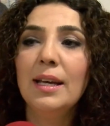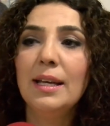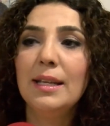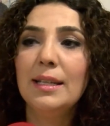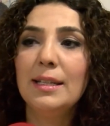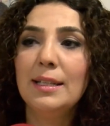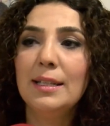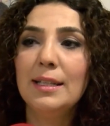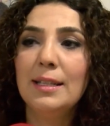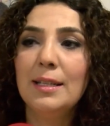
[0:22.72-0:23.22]

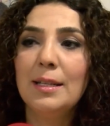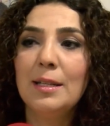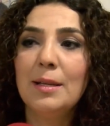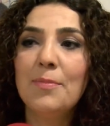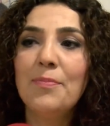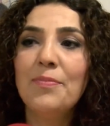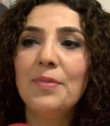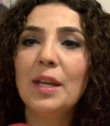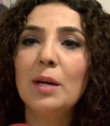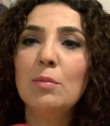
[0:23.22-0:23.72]
E,
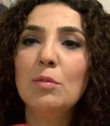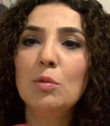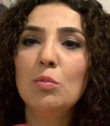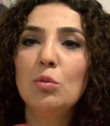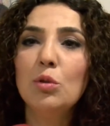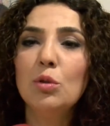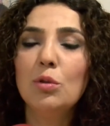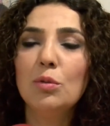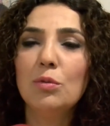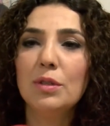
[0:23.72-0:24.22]
ama
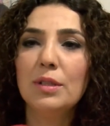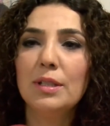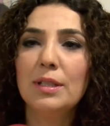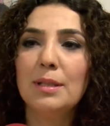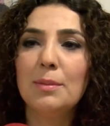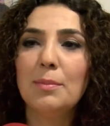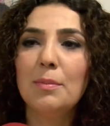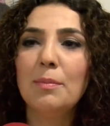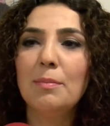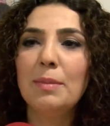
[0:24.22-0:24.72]
bu
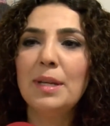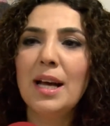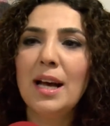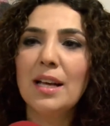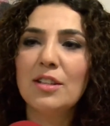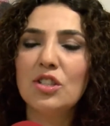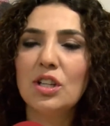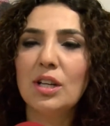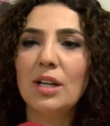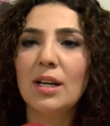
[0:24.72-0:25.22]
e,
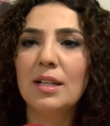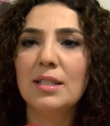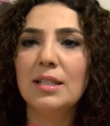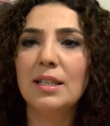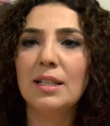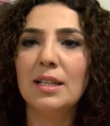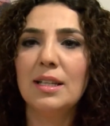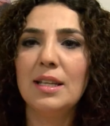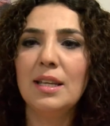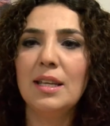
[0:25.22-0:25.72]
birazcık
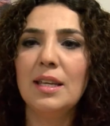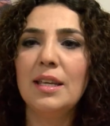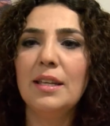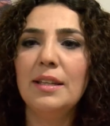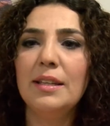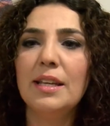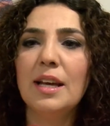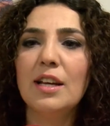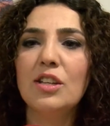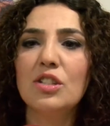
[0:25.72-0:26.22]
artık hani
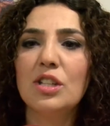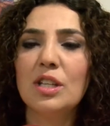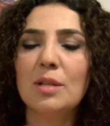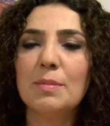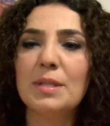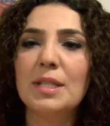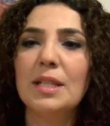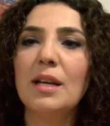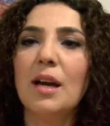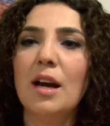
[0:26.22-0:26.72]

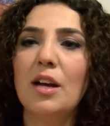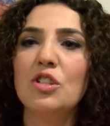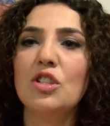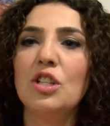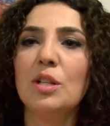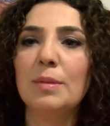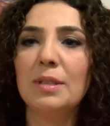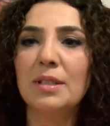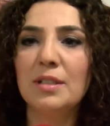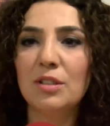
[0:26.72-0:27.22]
ihtiyaçlarımızı
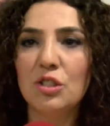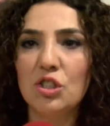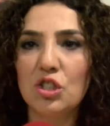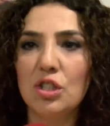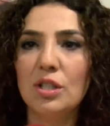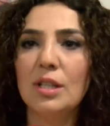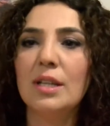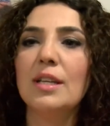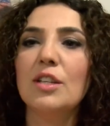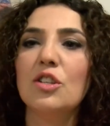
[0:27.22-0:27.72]
karşılamanın
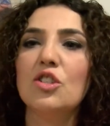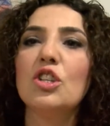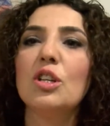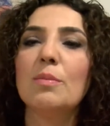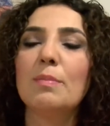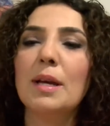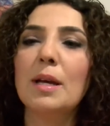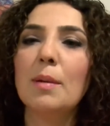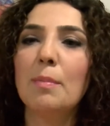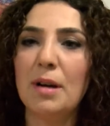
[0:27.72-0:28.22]
dışına
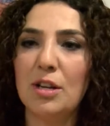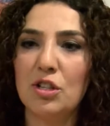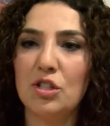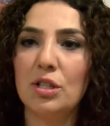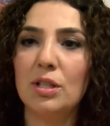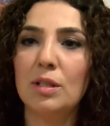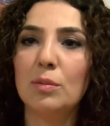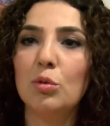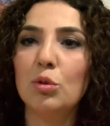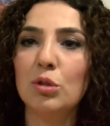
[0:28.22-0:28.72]
çıkmaya
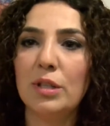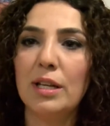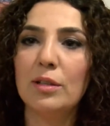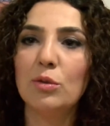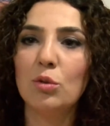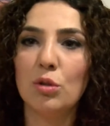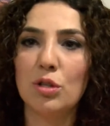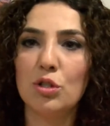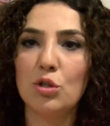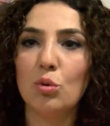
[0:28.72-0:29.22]
başladı bu
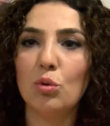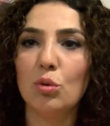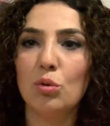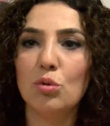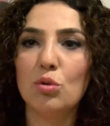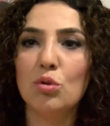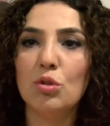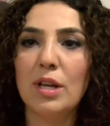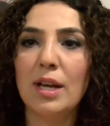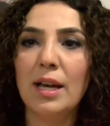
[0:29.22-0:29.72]
teknoloji
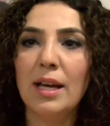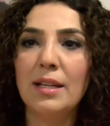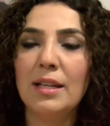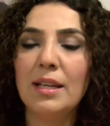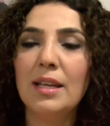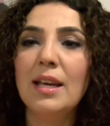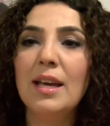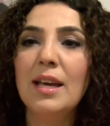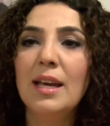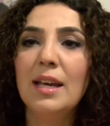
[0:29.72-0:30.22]
konusu.
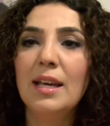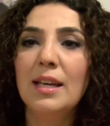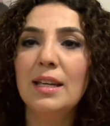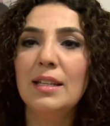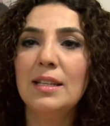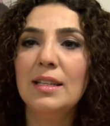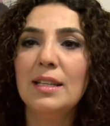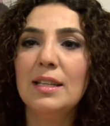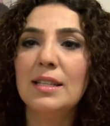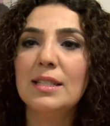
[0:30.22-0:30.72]
Yani
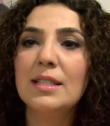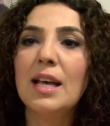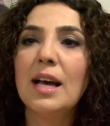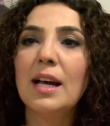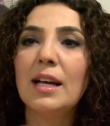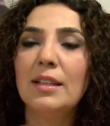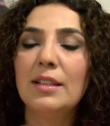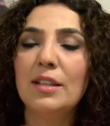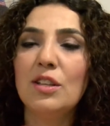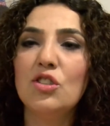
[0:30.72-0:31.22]
e,
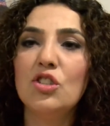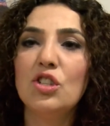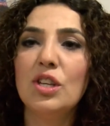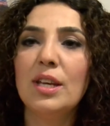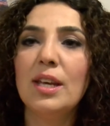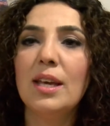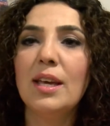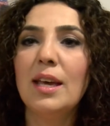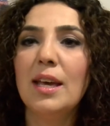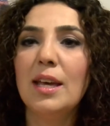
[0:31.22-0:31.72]

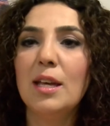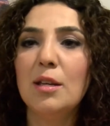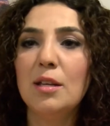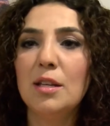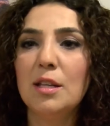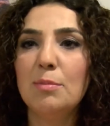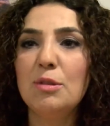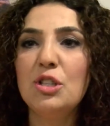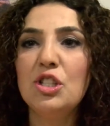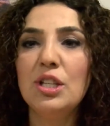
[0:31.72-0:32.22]
sadece
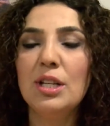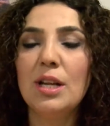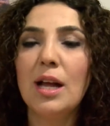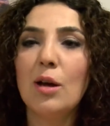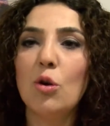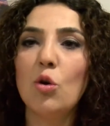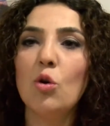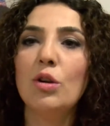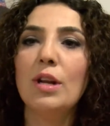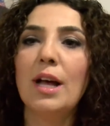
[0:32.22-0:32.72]
e, bir
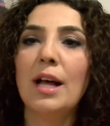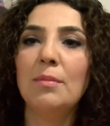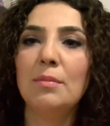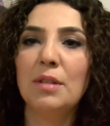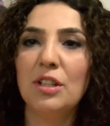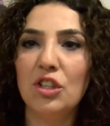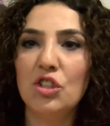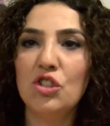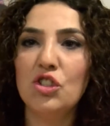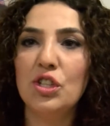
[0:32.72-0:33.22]
şeyler
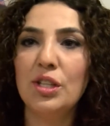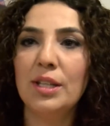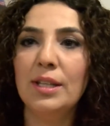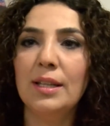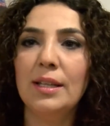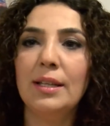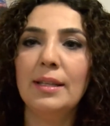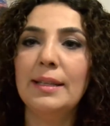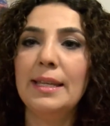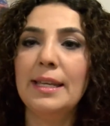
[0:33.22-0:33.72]
öğrenmek
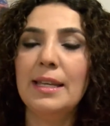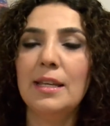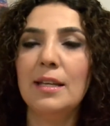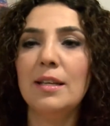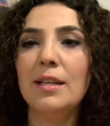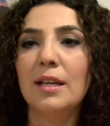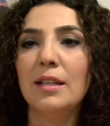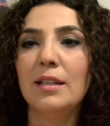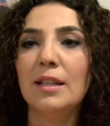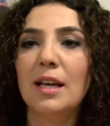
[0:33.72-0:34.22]
için
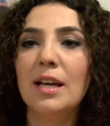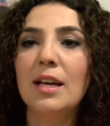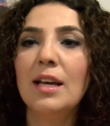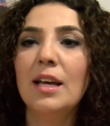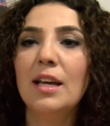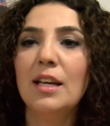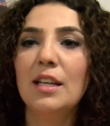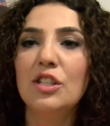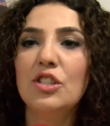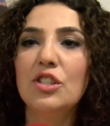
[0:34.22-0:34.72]
değil ya da
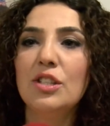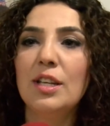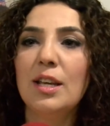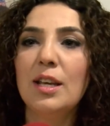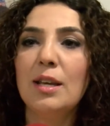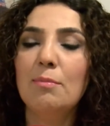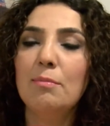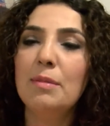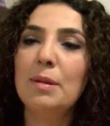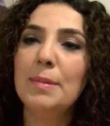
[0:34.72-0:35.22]

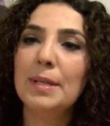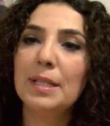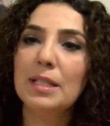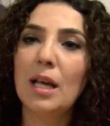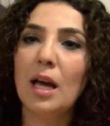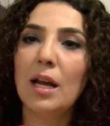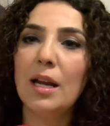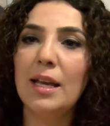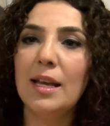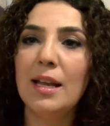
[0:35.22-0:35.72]
işte bir
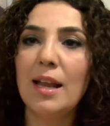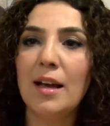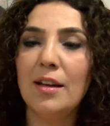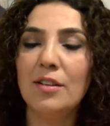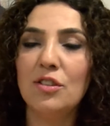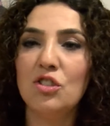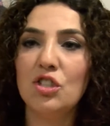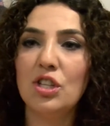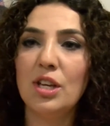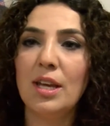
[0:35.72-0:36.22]
miktar
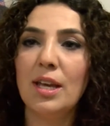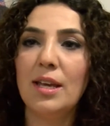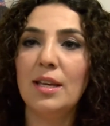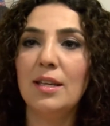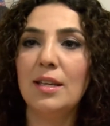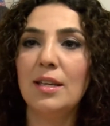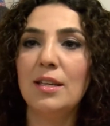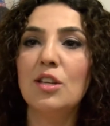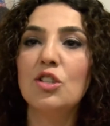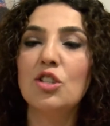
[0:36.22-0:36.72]
eğlence
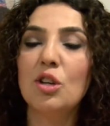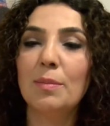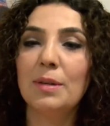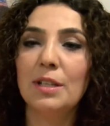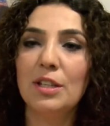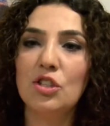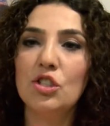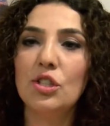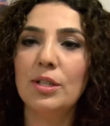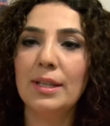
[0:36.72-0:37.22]
e,
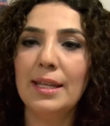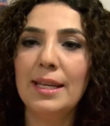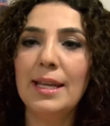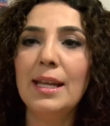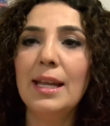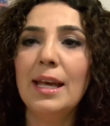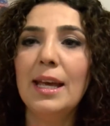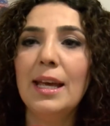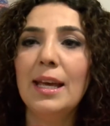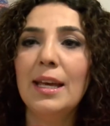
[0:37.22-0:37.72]
yaşamak için
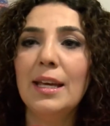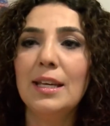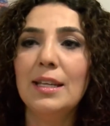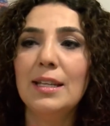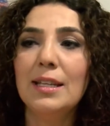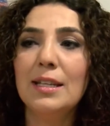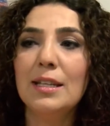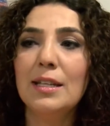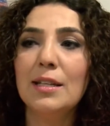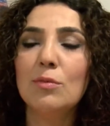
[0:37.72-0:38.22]
değil
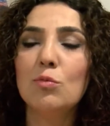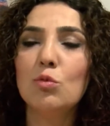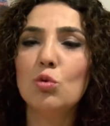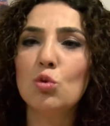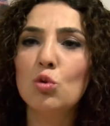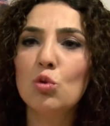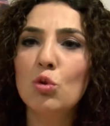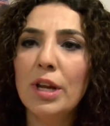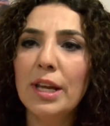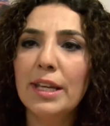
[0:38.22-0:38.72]
e,
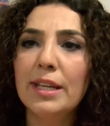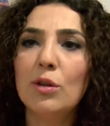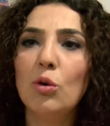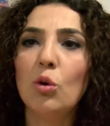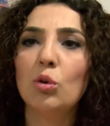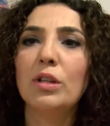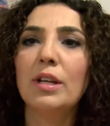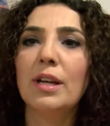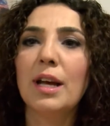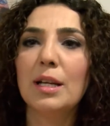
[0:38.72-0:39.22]
sürekli
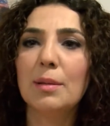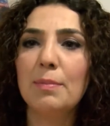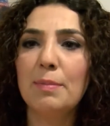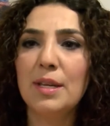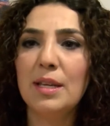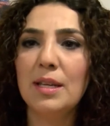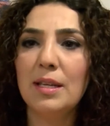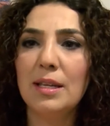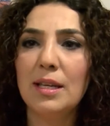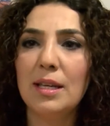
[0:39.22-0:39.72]
olarak
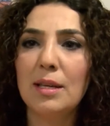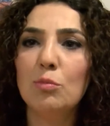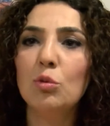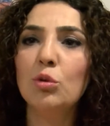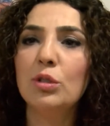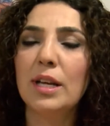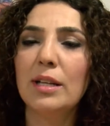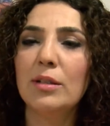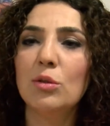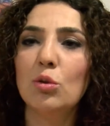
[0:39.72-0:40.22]
bir e, bu
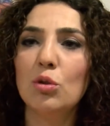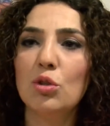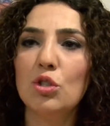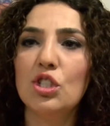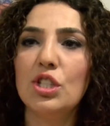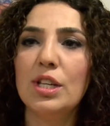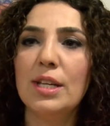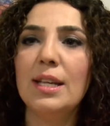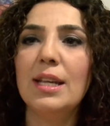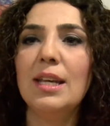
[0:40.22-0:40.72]

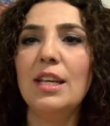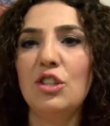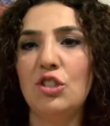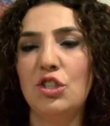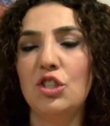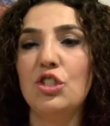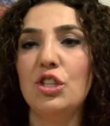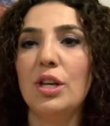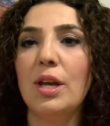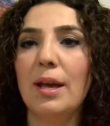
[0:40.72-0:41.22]
teknolojiyle
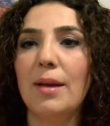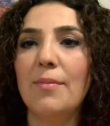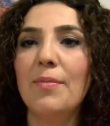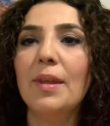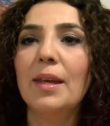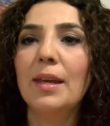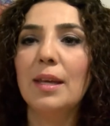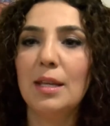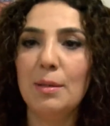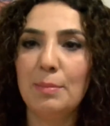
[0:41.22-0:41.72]
iç içe
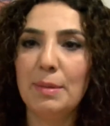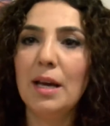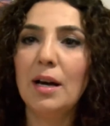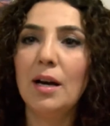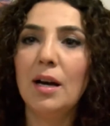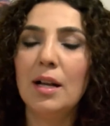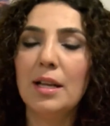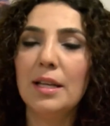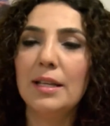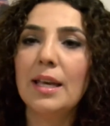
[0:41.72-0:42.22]
bir
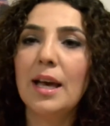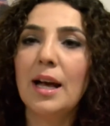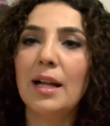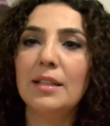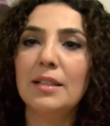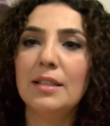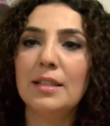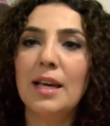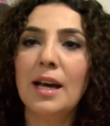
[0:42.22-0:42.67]
hale geldik.